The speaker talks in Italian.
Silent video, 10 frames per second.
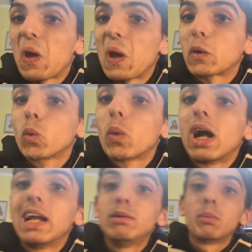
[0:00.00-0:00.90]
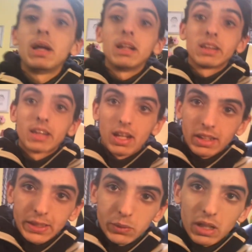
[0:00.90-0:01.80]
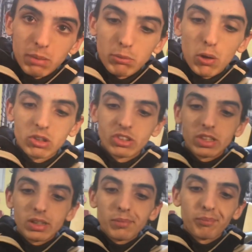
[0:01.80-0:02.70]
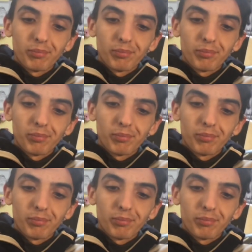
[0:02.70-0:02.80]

Ecco qua il mio bel tagliarino di unboxing.